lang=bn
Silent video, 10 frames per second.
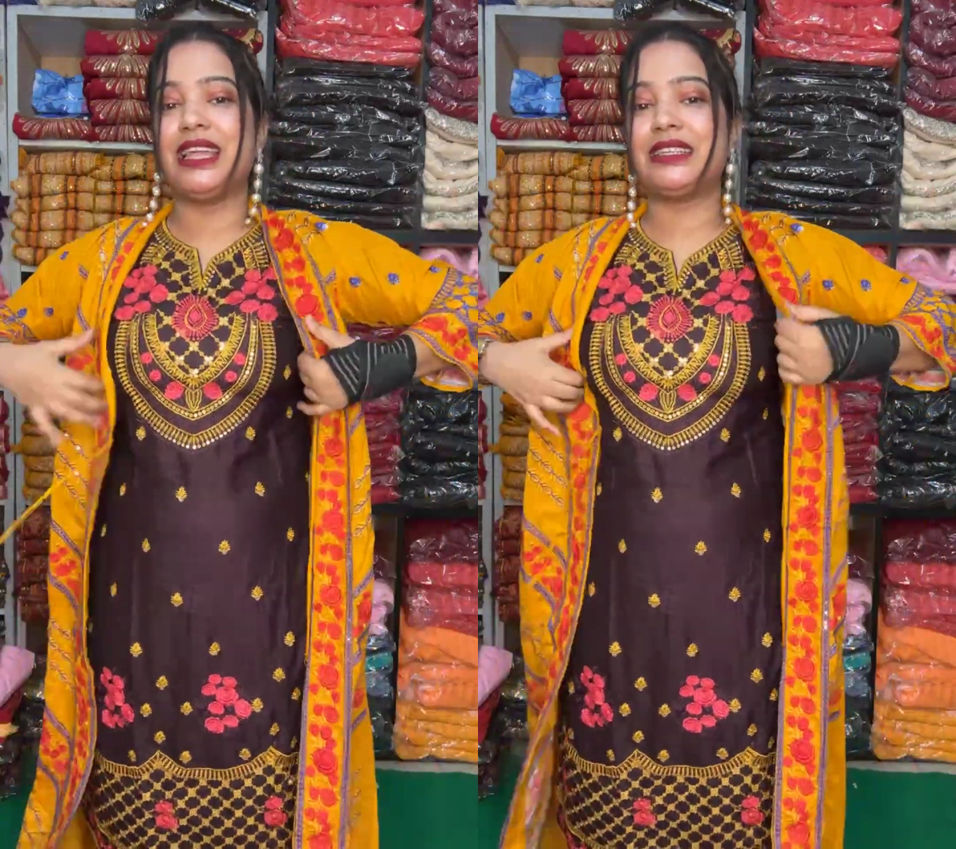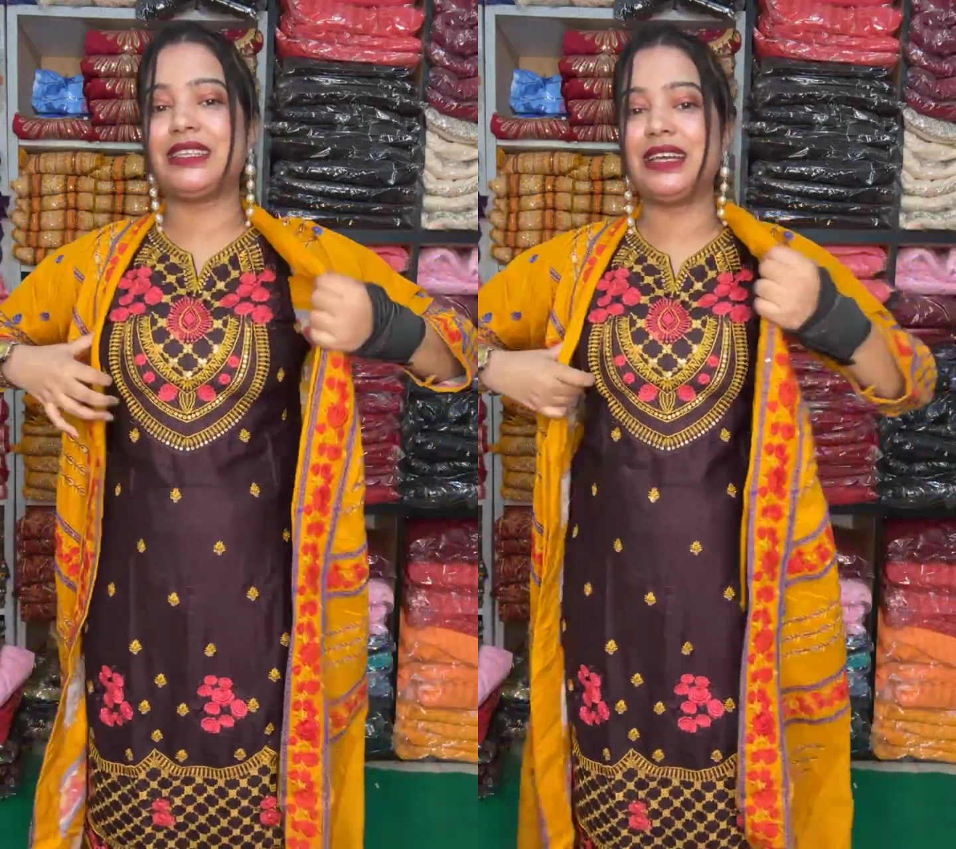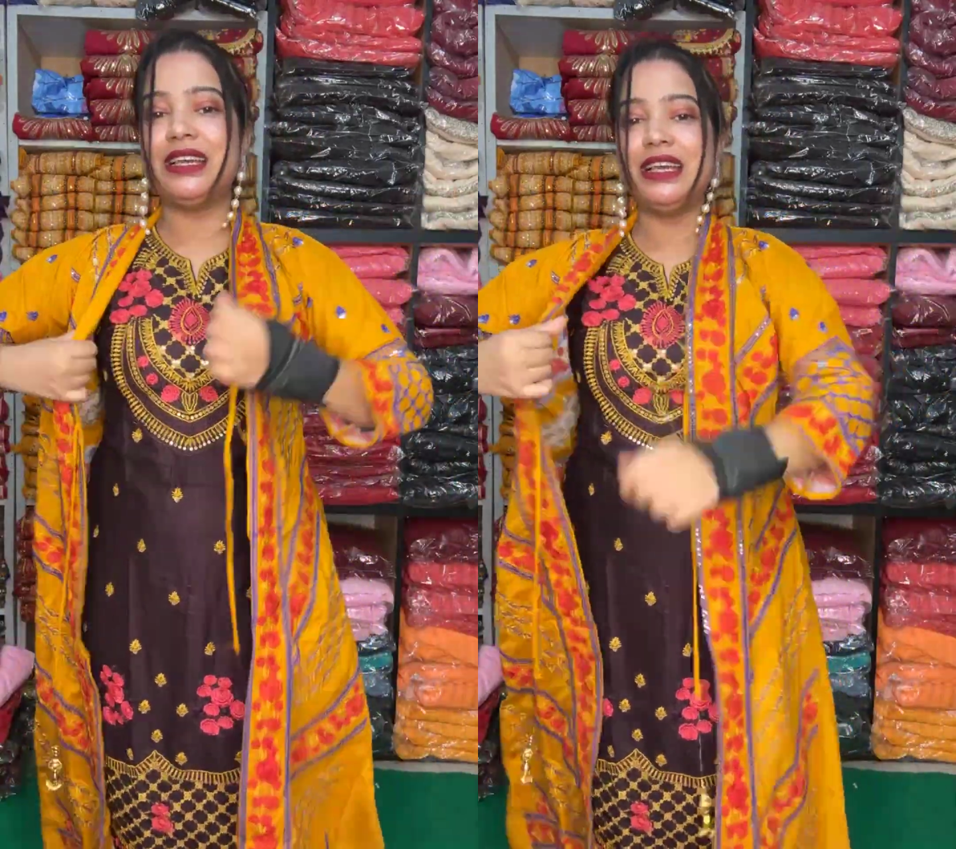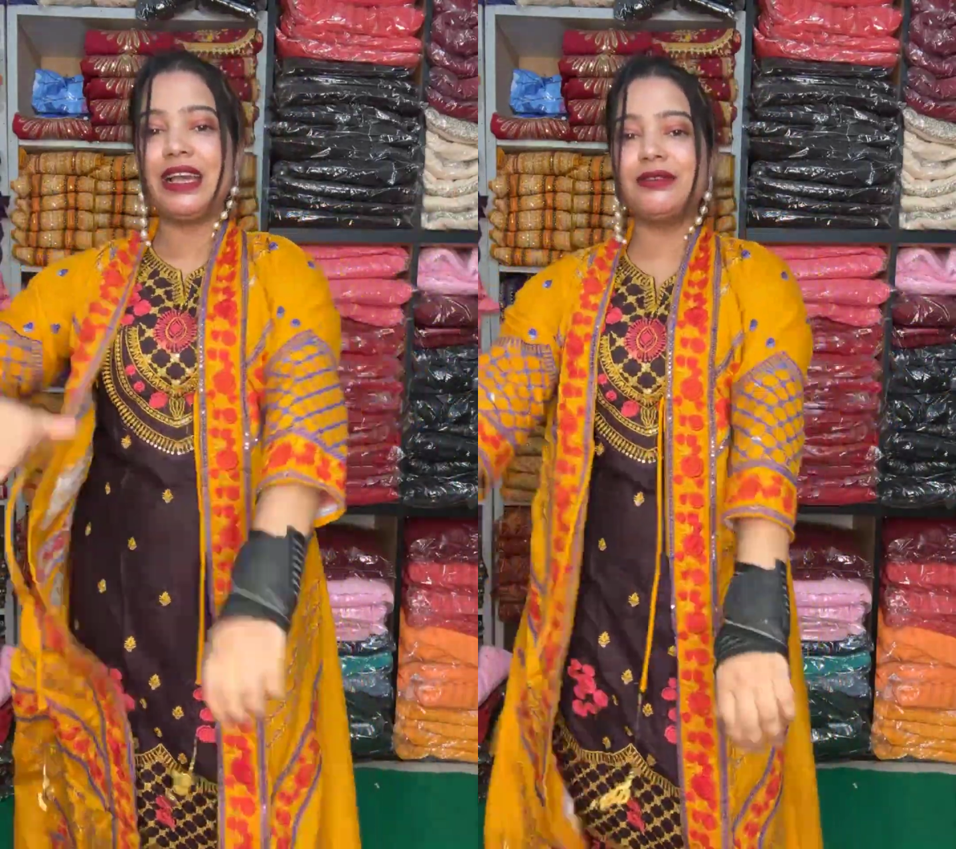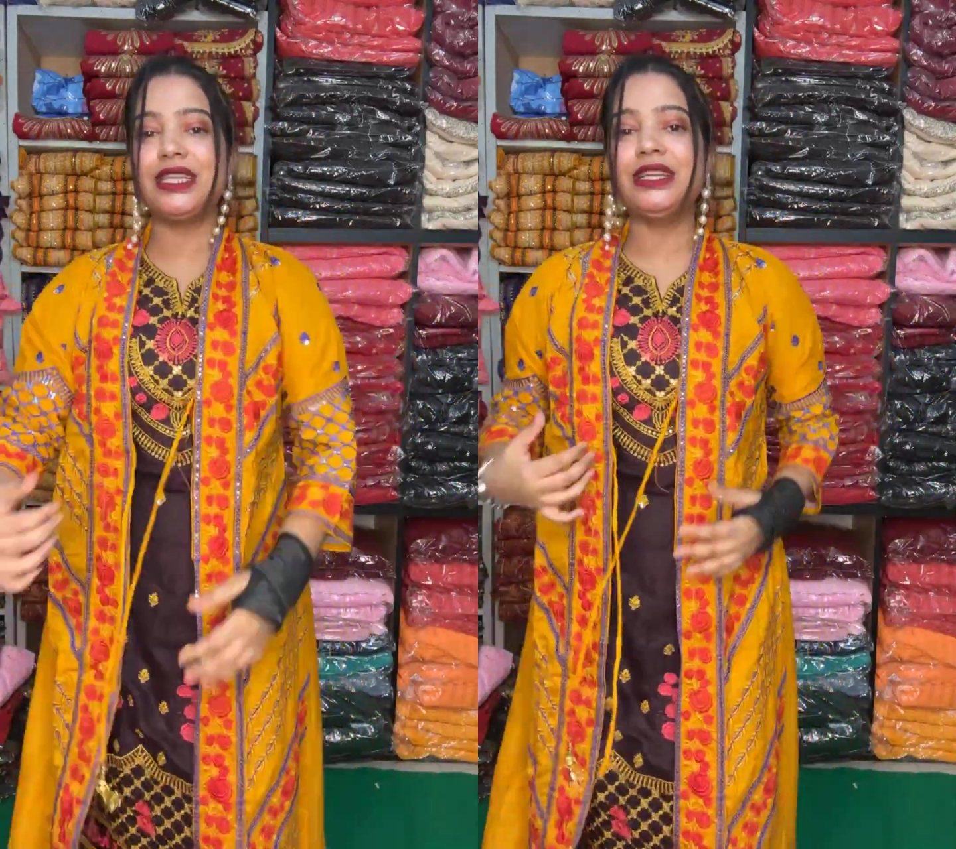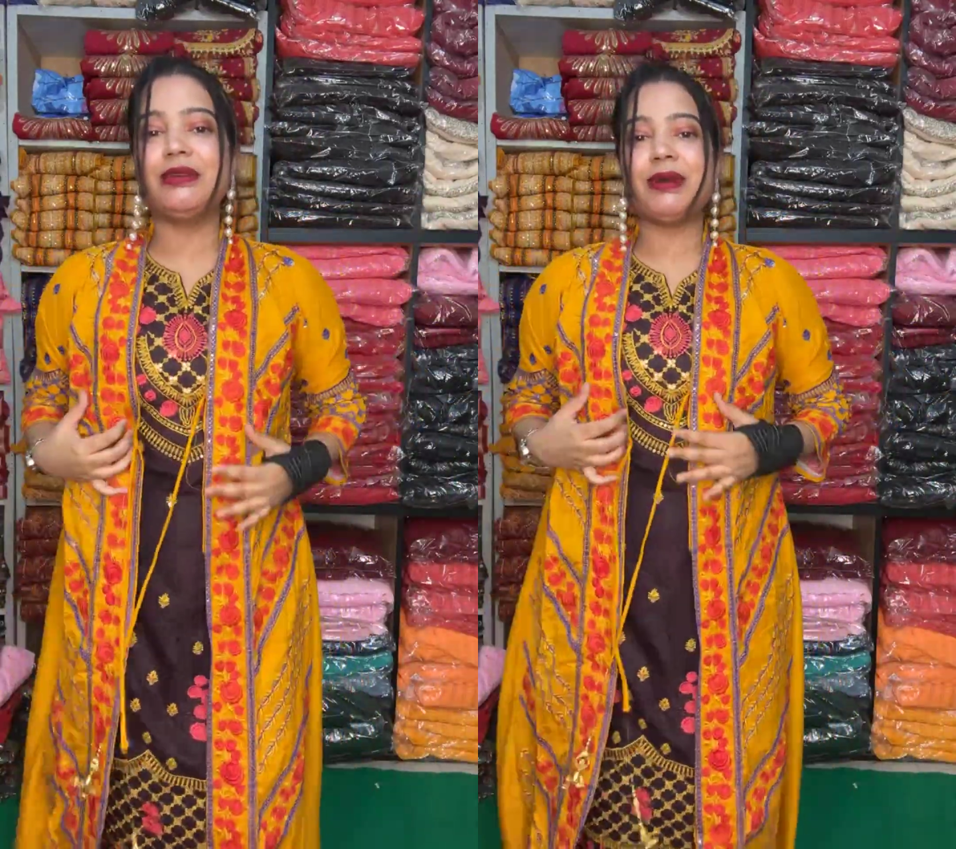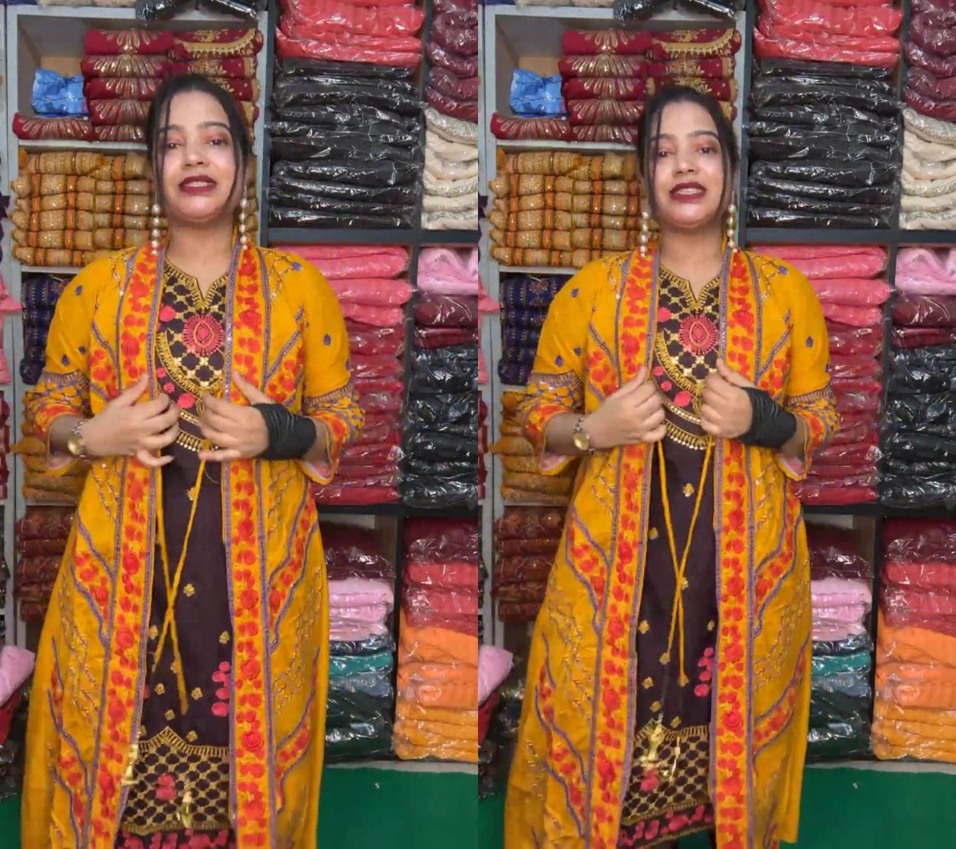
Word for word: কালারটা আমি জানি না